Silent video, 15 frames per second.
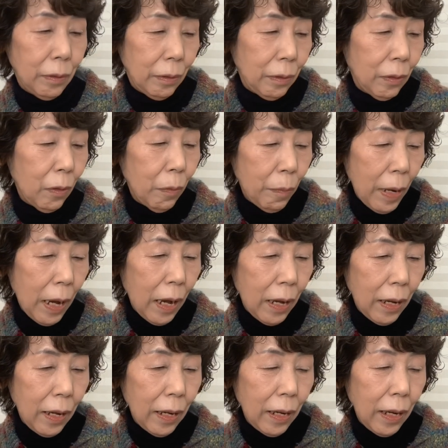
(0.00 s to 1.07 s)
の、ま
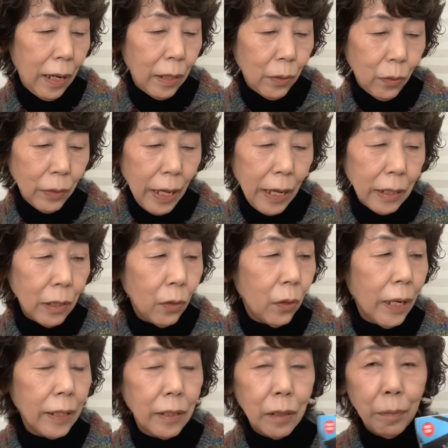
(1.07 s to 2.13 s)
あ、あの内容
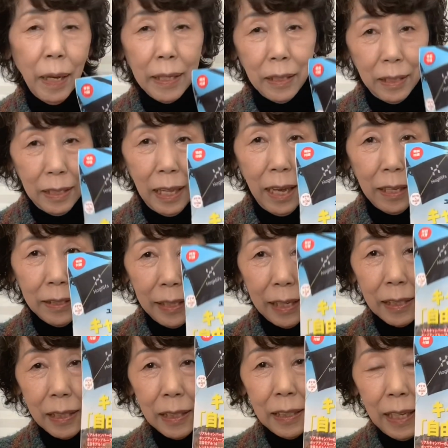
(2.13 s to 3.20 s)
が詰まった
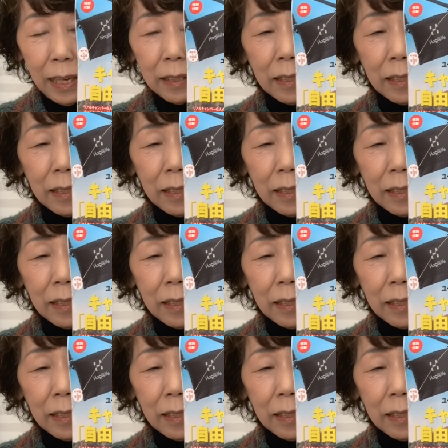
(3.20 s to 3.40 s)
雑誌なん